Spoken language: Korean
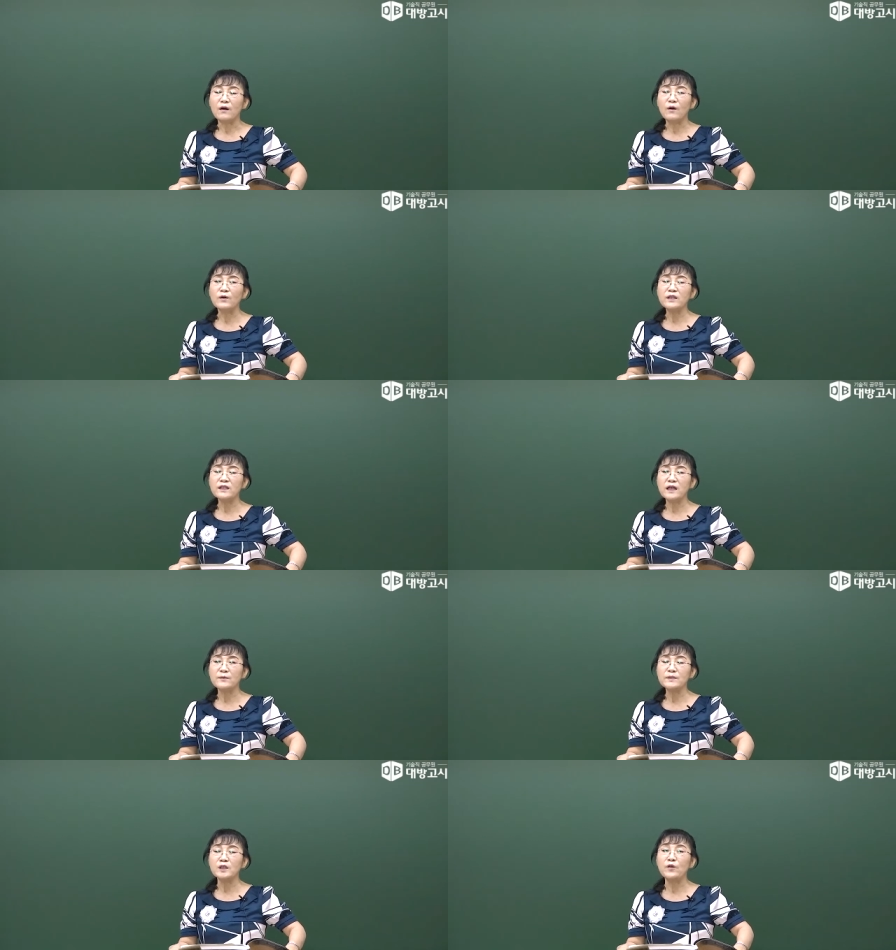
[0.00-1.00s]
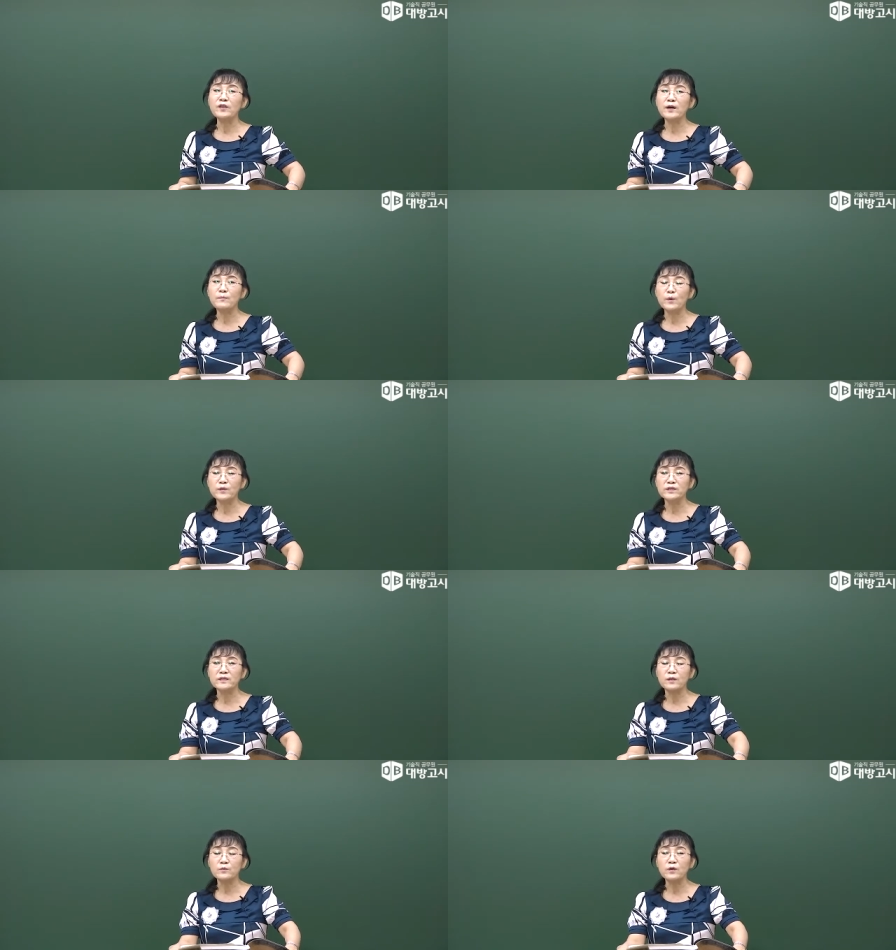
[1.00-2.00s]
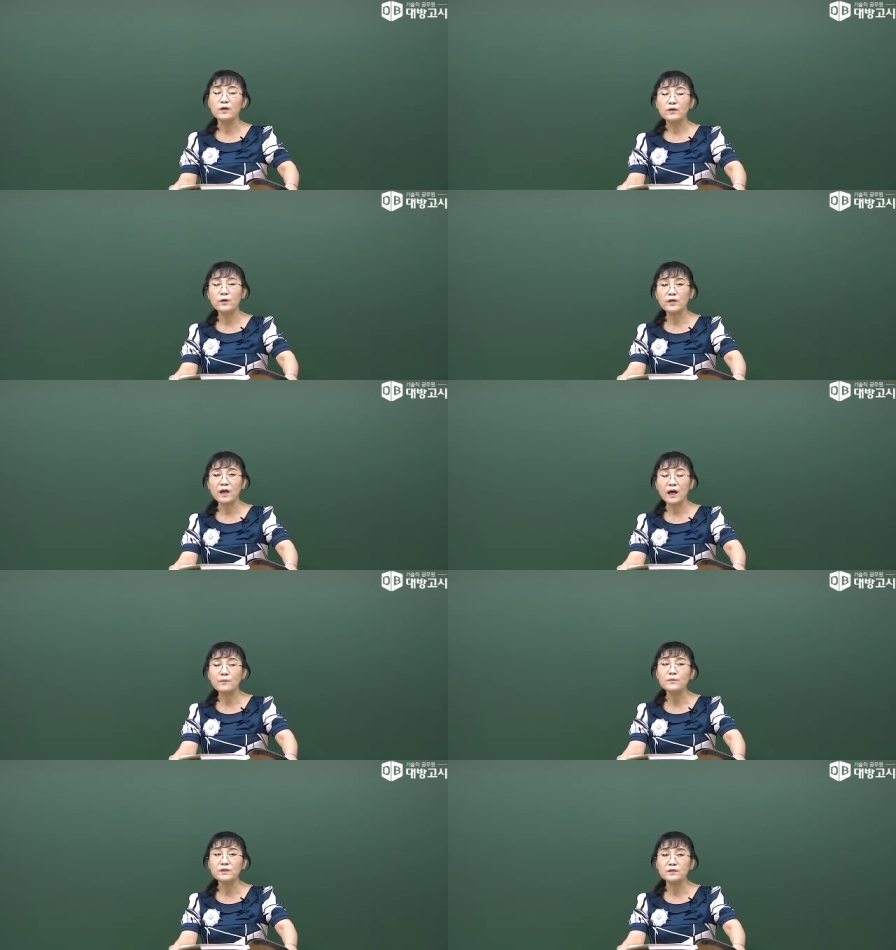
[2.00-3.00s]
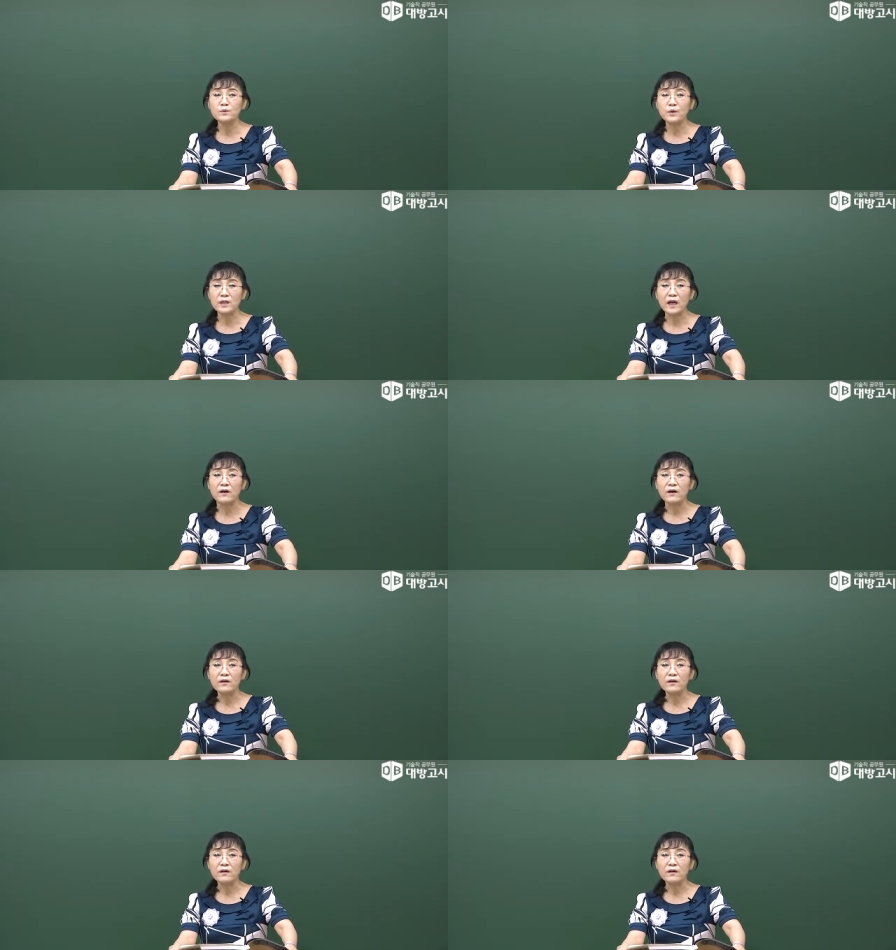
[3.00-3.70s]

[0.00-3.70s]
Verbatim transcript: 어디냐 그러면 전남보건지에서도 여기가 한 문제 정도가 나요.